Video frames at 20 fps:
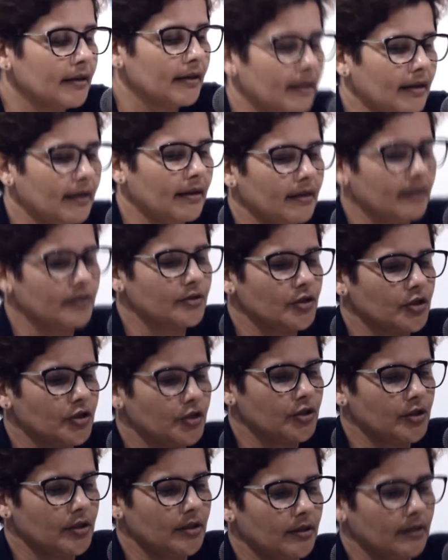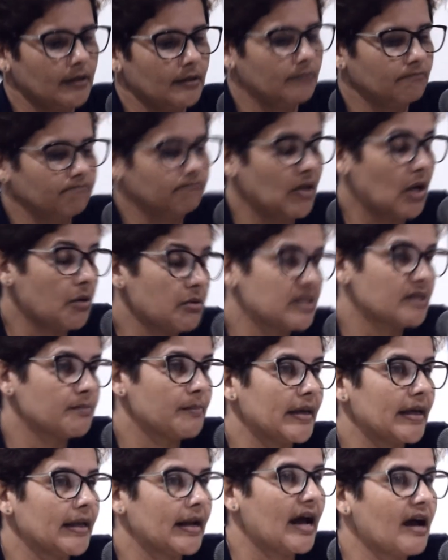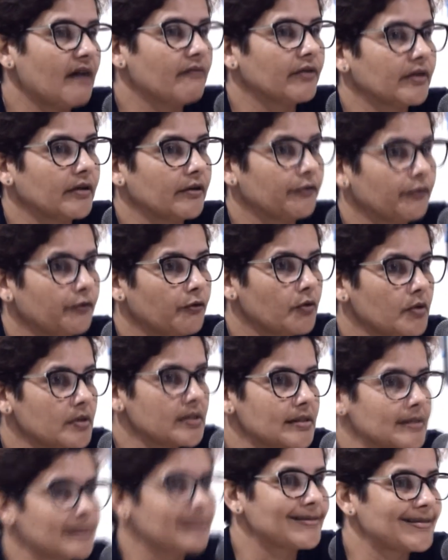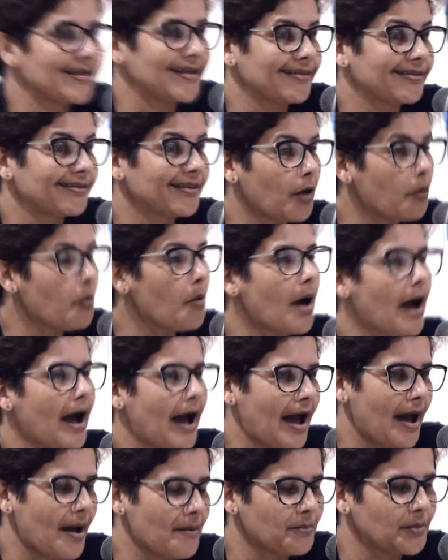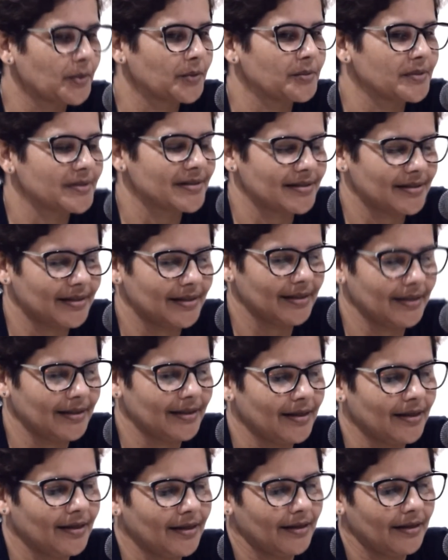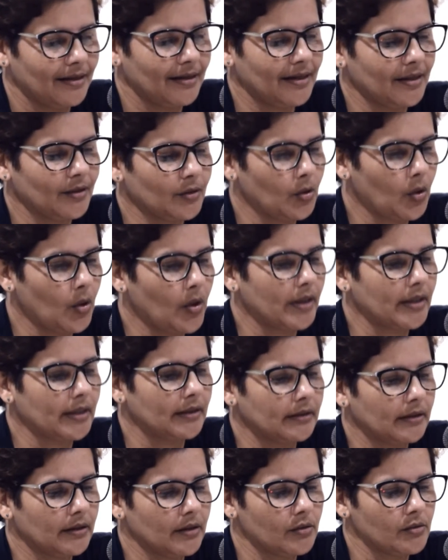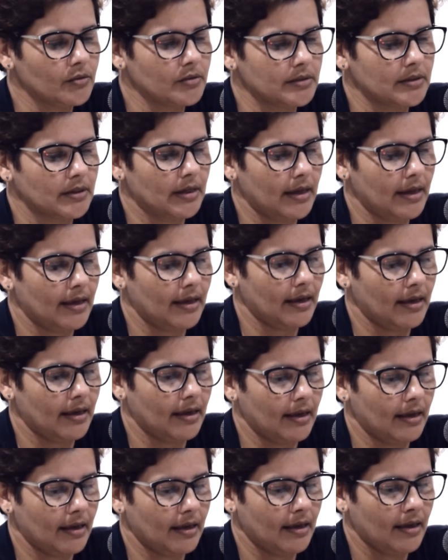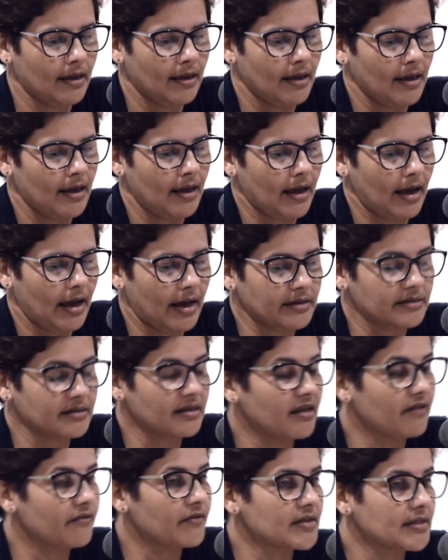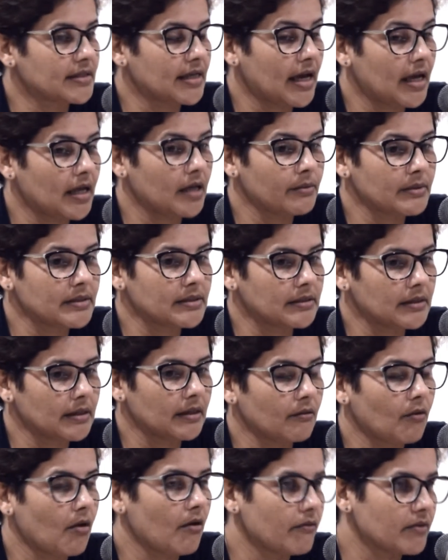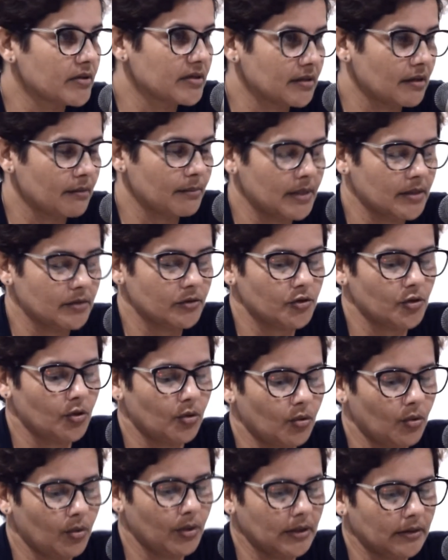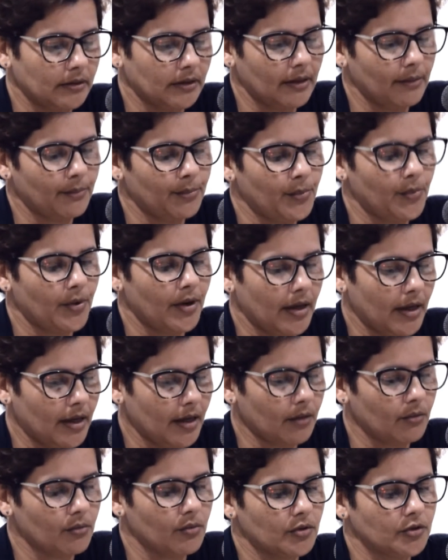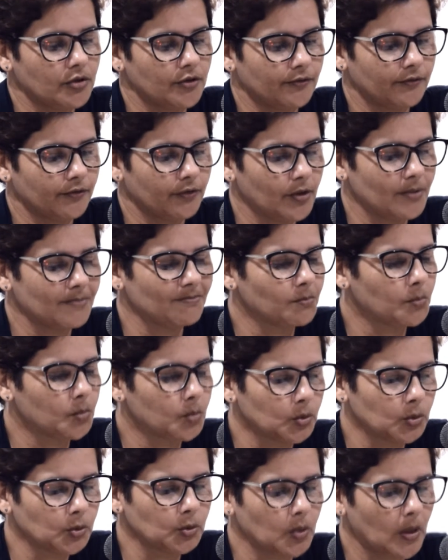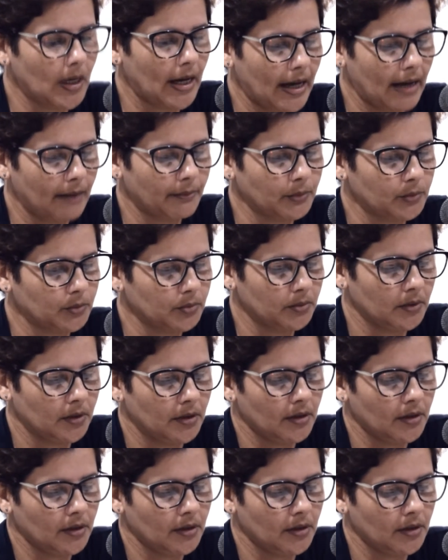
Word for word: né? A gente não esperava que fosse ser tão rápido assim, né? Glória a Deus, é, as rifas saíram assim, igual você mencionou, em tempo recorde, foi muito rápido.